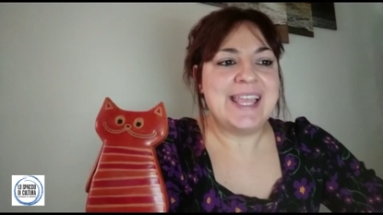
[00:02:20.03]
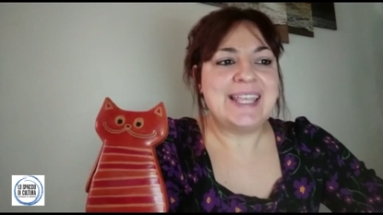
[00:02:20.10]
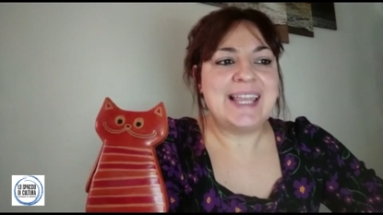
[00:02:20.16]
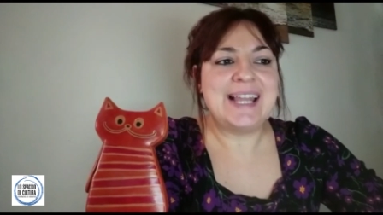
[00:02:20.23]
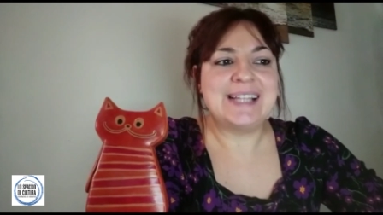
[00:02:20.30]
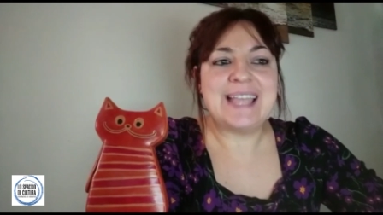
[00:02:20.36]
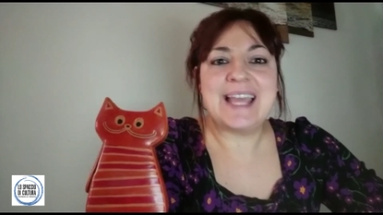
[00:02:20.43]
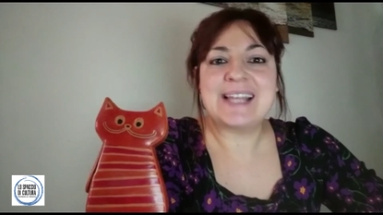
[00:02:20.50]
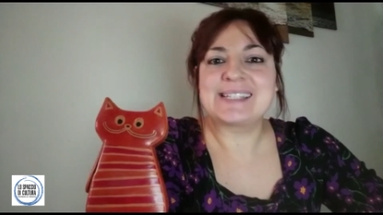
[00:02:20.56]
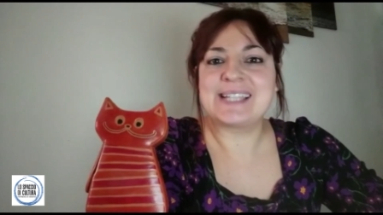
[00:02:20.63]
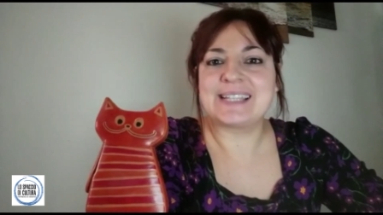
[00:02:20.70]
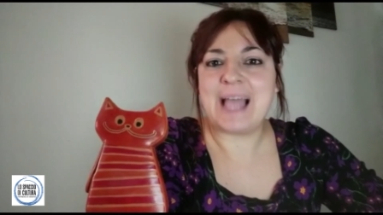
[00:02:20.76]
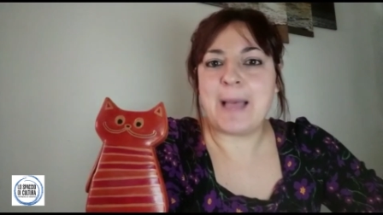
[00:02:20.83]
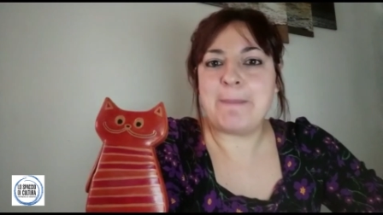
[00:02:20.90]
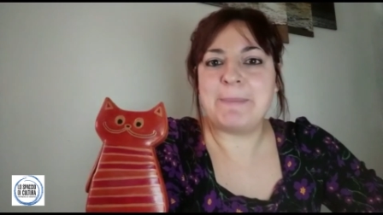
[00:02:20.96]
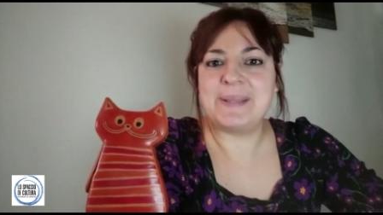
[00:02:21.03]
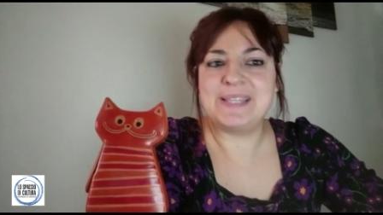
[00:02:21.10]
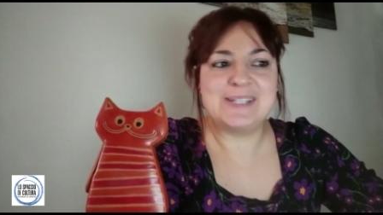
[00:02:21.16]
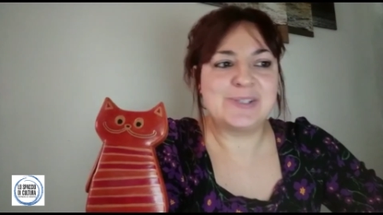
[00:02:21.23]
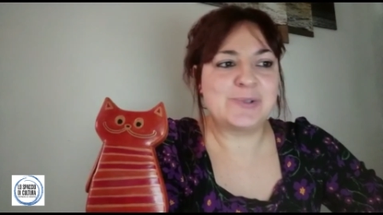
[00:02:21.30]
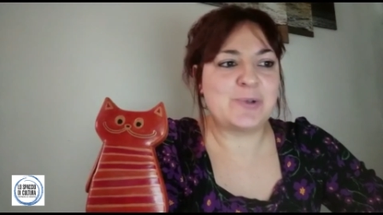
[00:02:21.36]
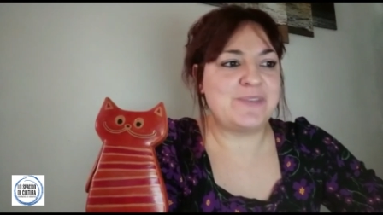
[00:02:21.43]
che è la terza tappa
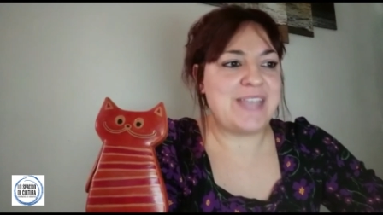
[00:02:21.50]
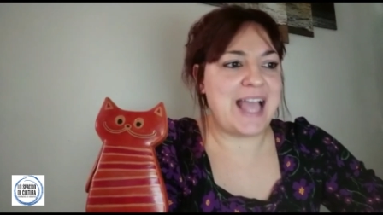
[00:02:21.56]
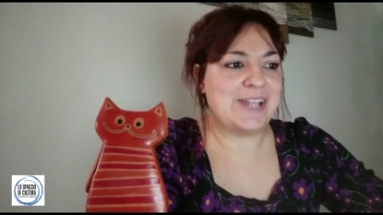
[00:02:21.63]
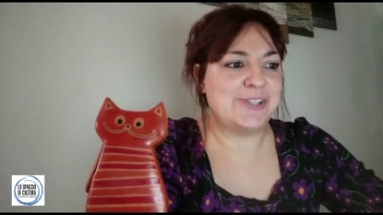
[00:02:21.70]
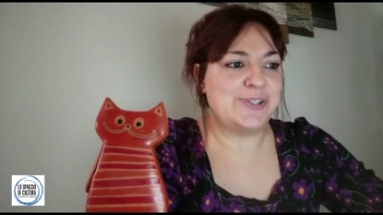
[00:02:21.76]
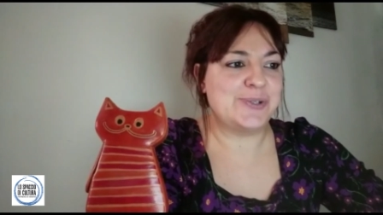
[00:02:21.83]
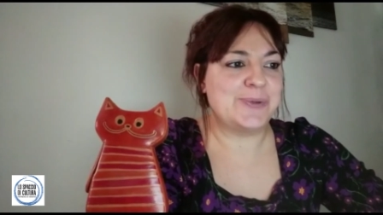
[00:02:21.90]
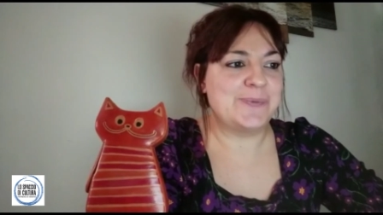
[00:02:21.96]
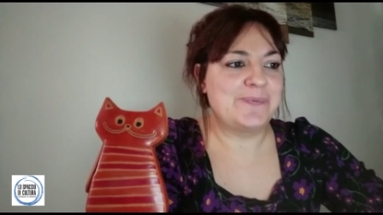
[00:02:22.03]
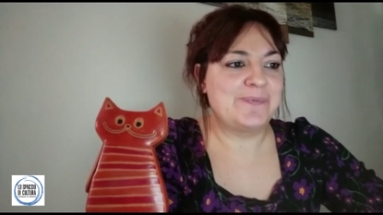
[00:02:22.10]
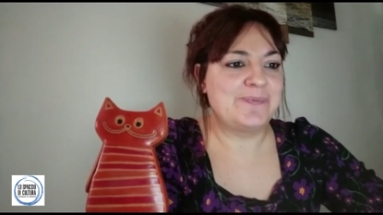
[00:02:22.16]
del suo viaggio